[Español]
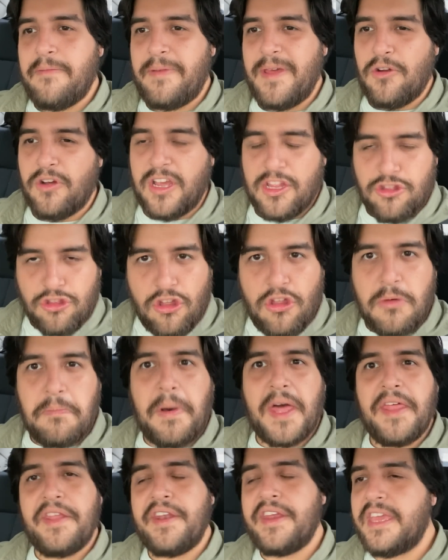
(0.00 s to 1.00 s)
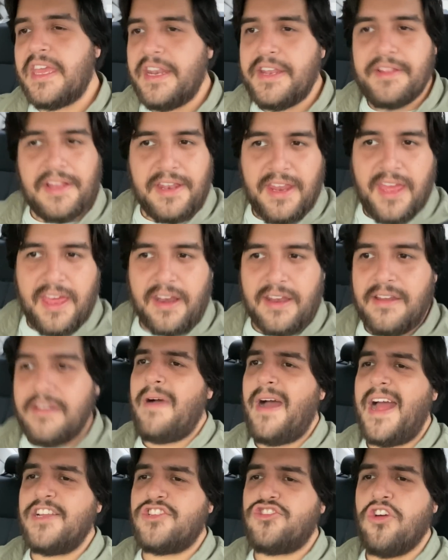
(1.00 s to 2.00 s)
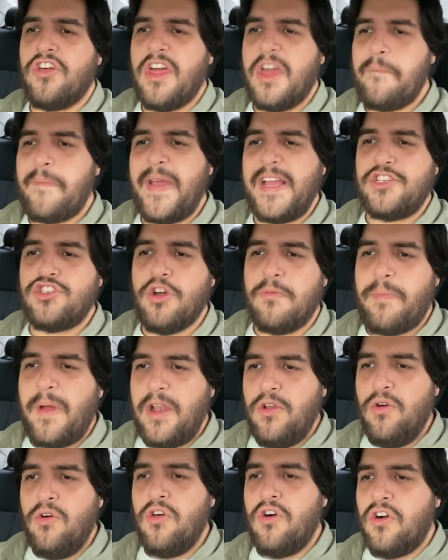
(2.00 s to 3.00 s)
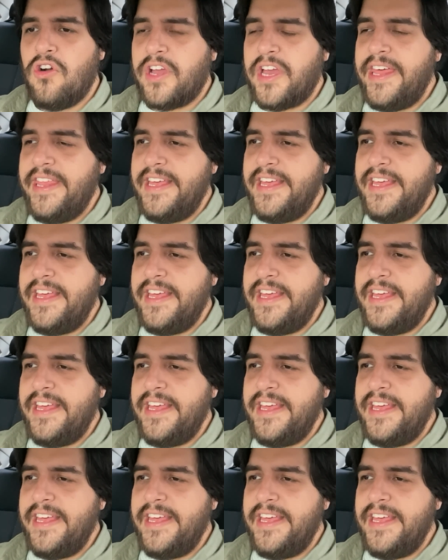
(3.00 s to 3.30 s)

pero que todo padre quiere tener. Macho de pecho peludo que